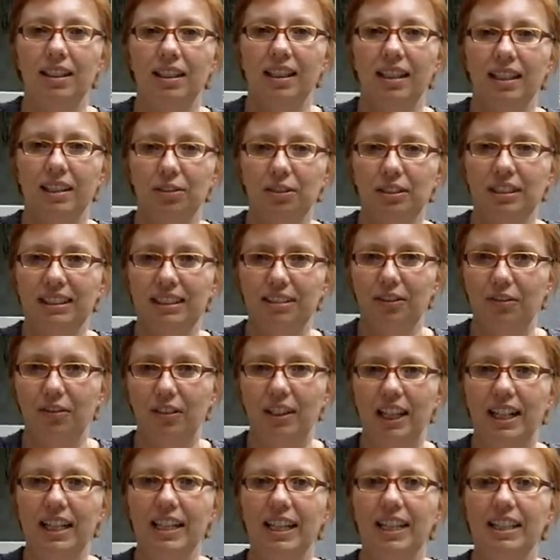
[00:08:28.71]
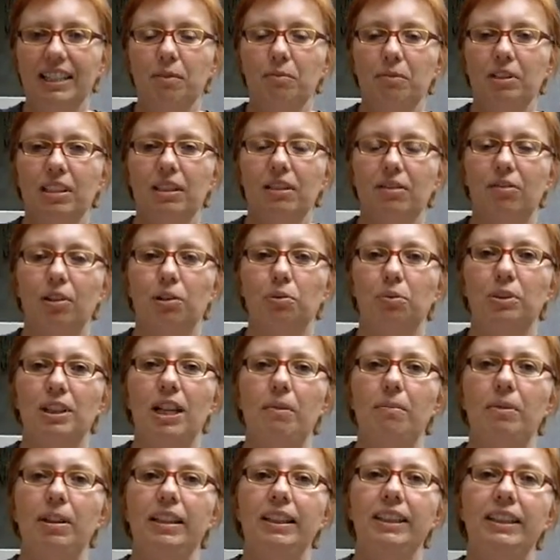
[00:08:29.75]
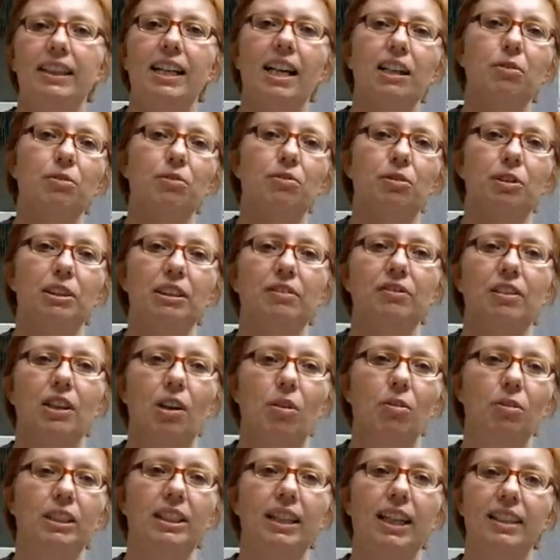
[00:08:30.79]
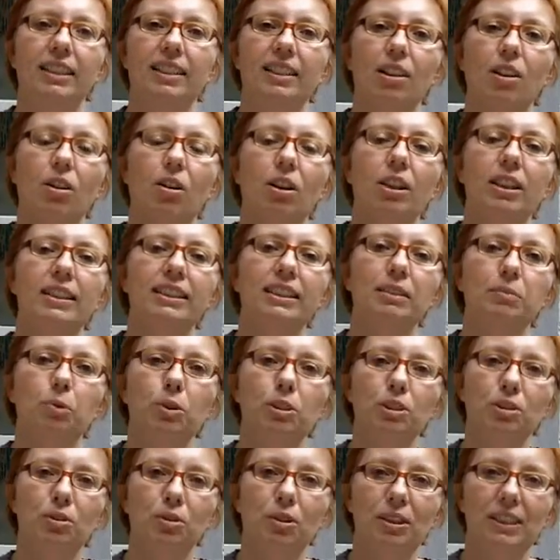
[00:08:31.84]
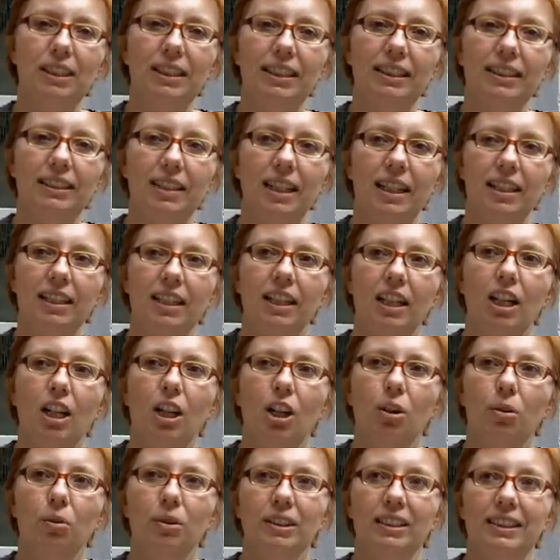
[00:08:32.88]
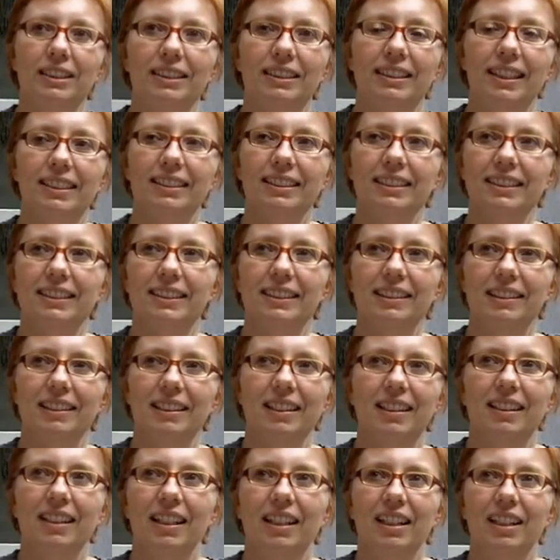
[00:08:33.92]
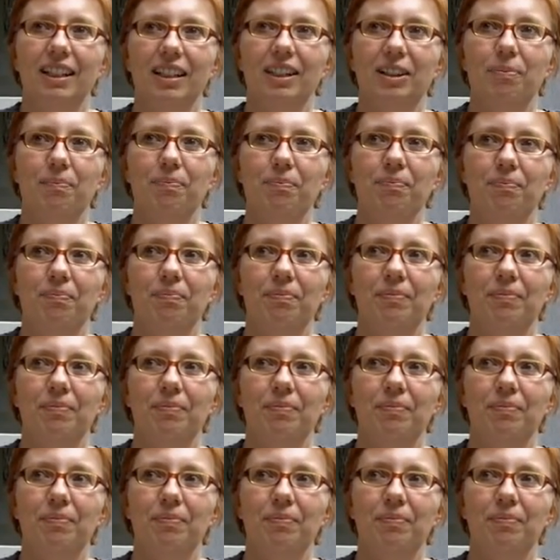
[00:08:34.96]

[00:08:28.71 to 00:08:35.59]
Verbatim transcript: Also diese Freiheit im Sinne von Unabhängigkeit und für die Frauen die andere Rolle, sie müssen nützlich sein. Und das ist ähm,